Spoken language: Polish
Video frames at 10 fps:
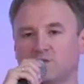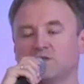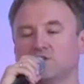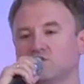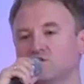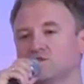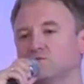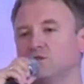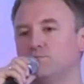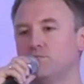eksperymentatorzy
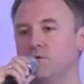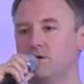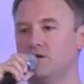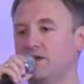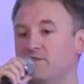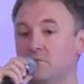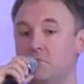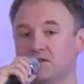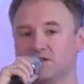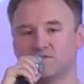zrobili level
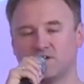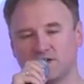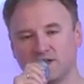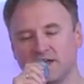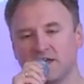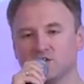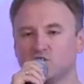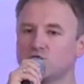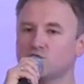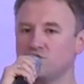B tak zwane,
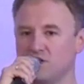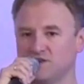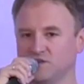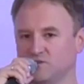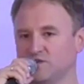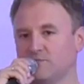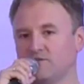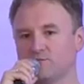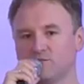czyli utrudnili dzieciom zabawę.